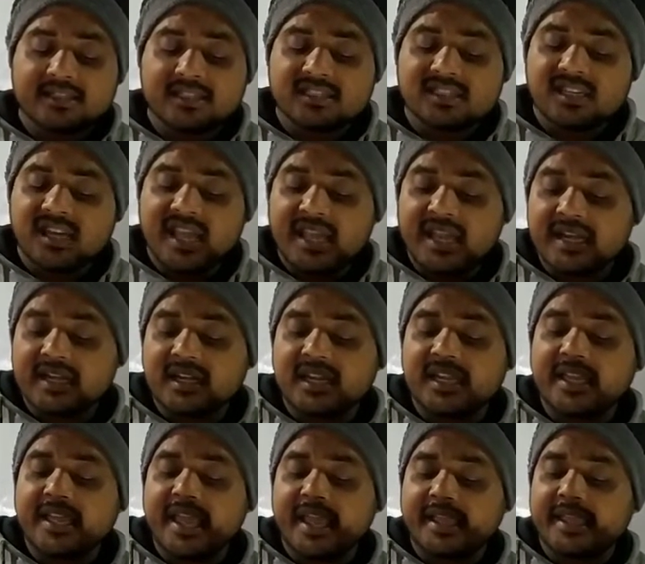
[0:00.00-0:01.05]
जिसने
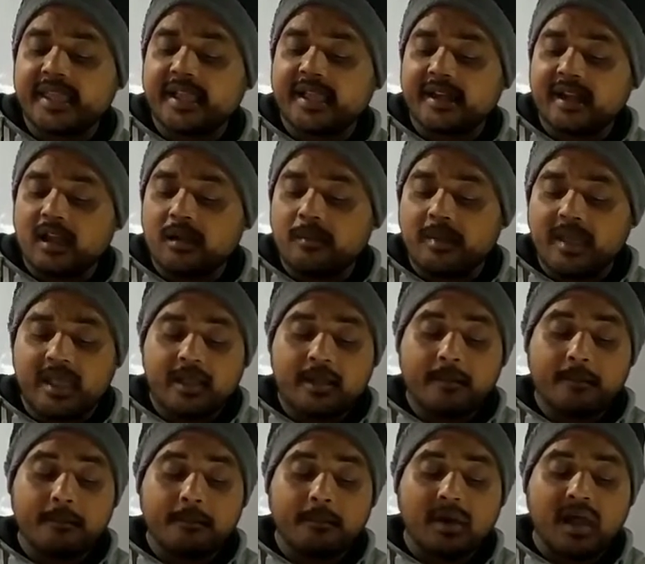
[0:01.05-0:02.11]
इटली के एकीकरण में
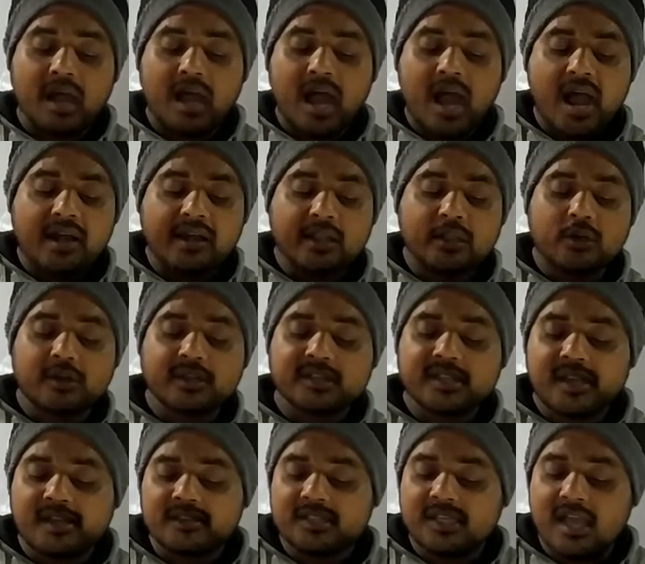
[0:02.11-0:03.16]
महान
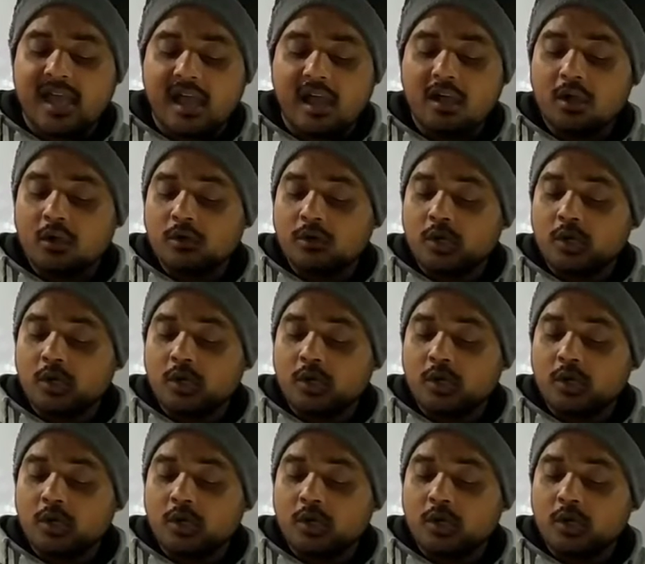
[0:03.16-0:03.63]
योगदान दिया